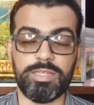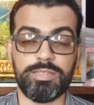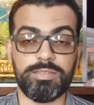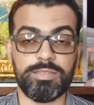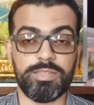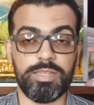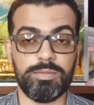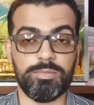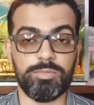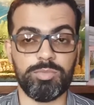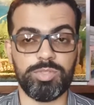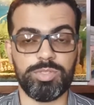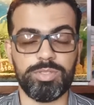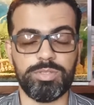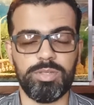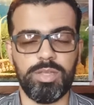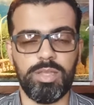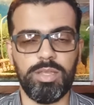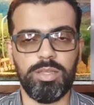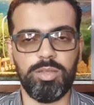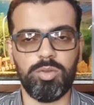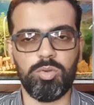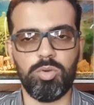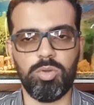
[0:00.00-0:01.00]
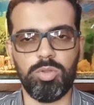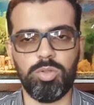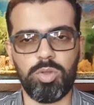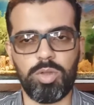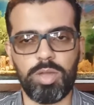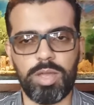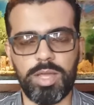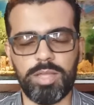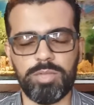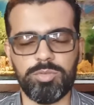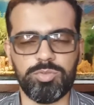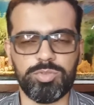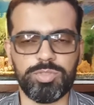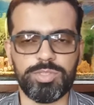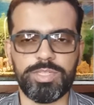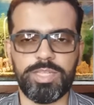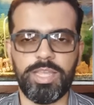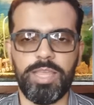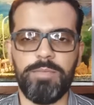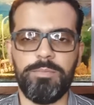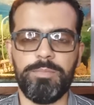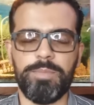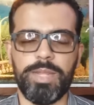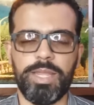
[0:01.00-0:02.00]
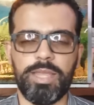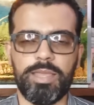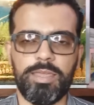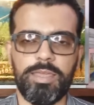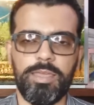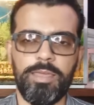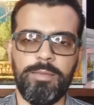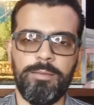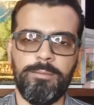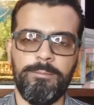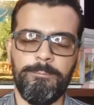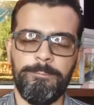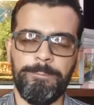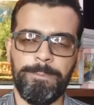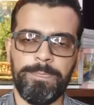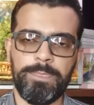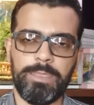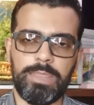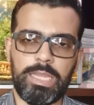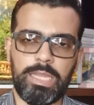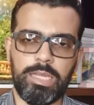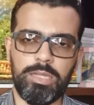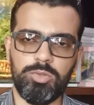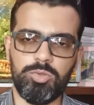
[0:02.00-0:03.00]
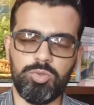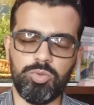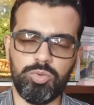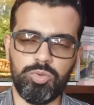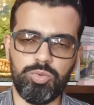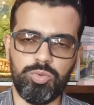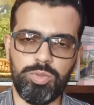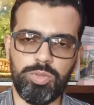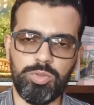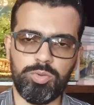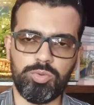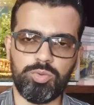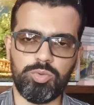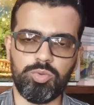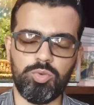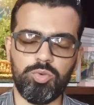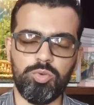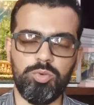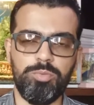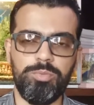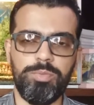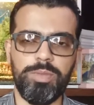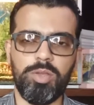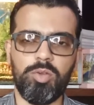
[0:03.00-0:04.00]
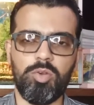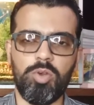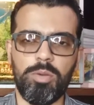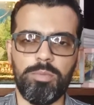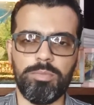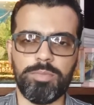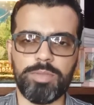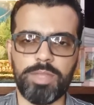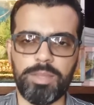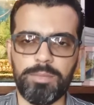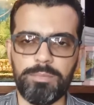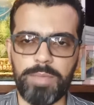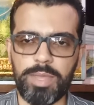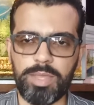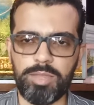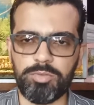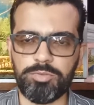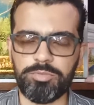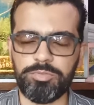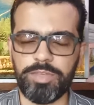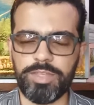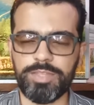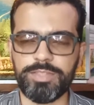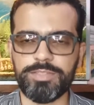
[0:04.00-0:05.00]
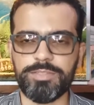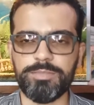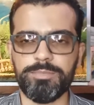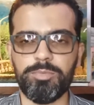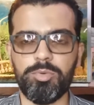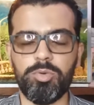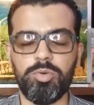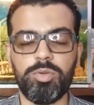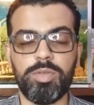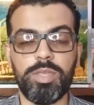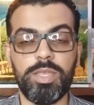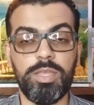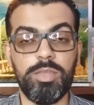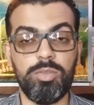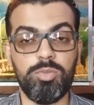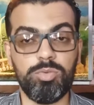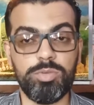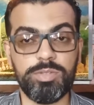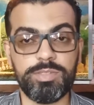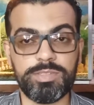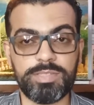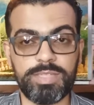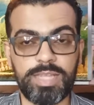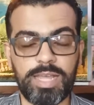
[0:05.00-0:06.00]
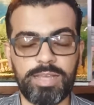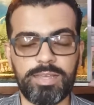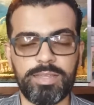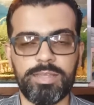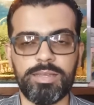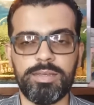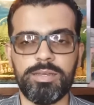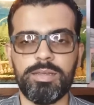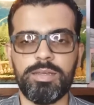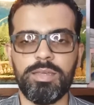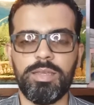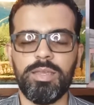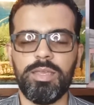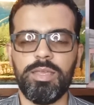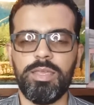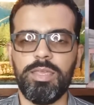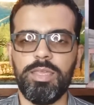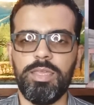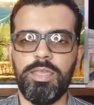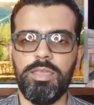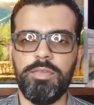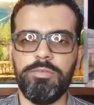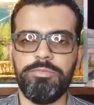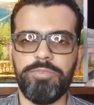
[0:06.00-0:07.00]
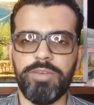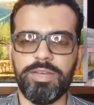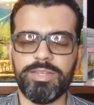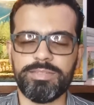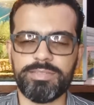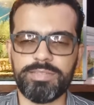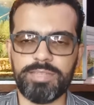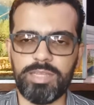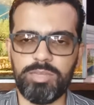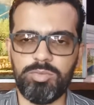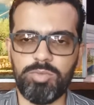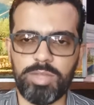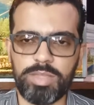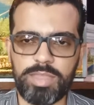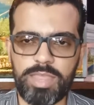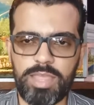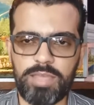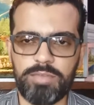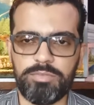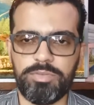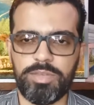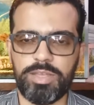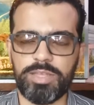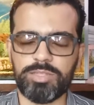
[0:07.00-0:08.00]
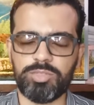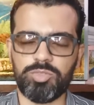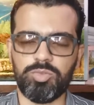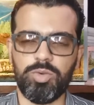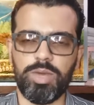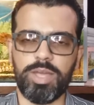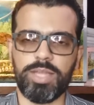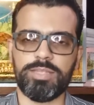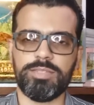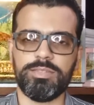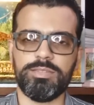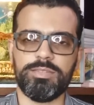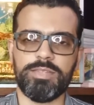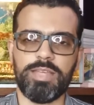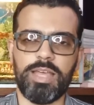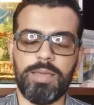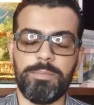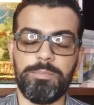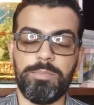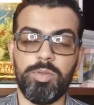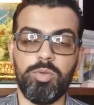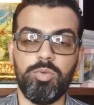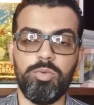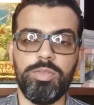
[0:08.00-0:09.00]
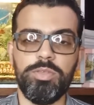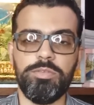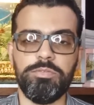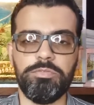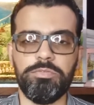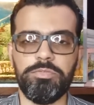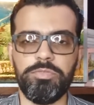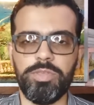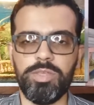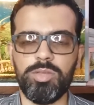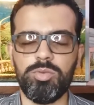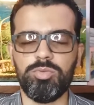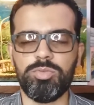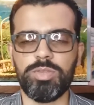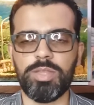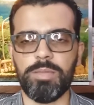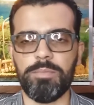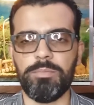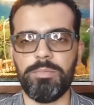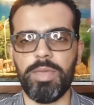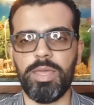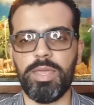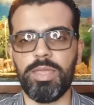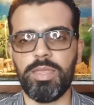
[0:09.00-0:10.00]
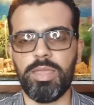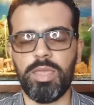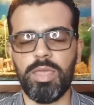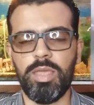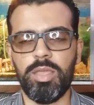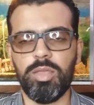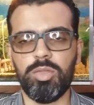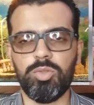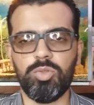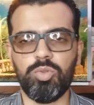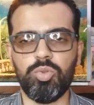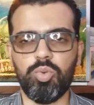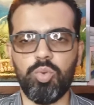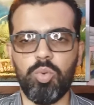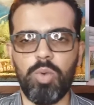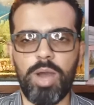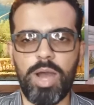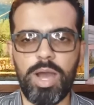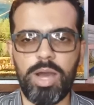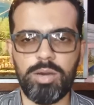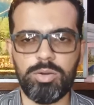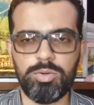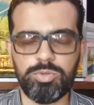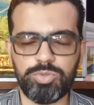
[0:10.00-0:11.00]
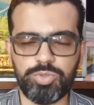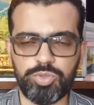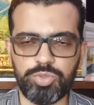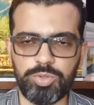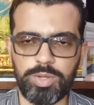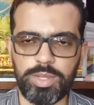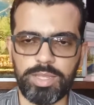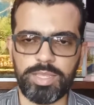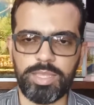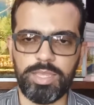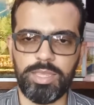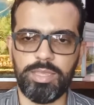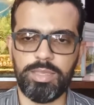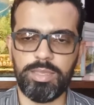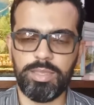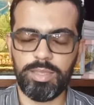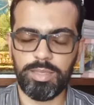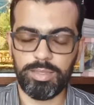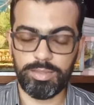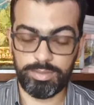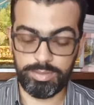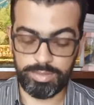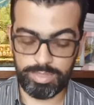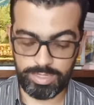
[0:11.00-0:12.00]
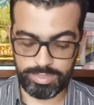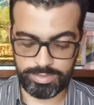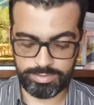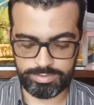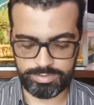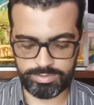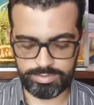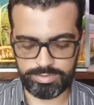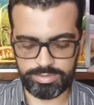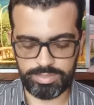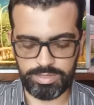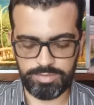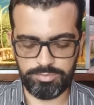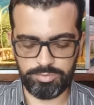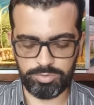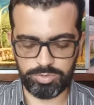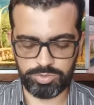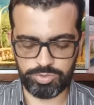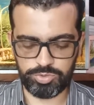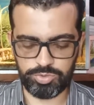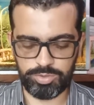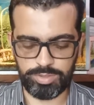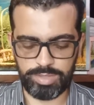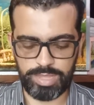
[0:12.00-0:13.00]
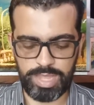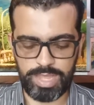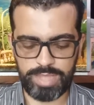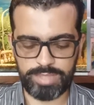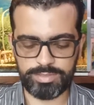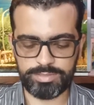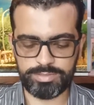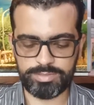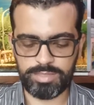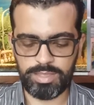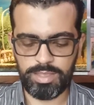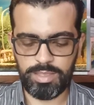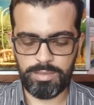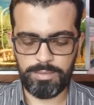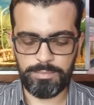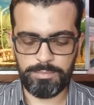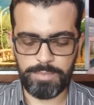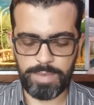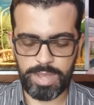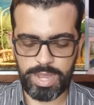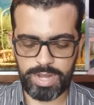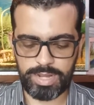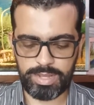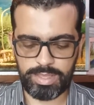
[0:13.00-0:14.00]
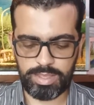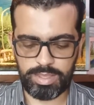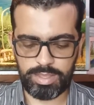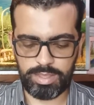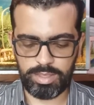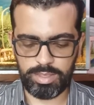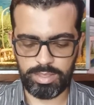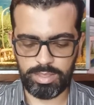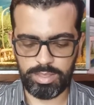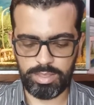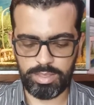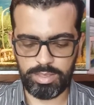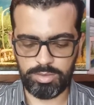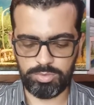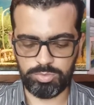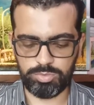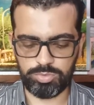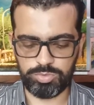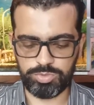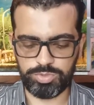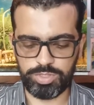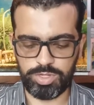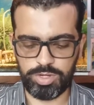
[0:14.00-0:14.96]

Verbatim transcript: Estamos colocando sempre aqui, tanto no YouTube como também no Facebook e no Instagram, e fazendo através do WhatsApp o envio também do áudio aqui desses devocionais para é, os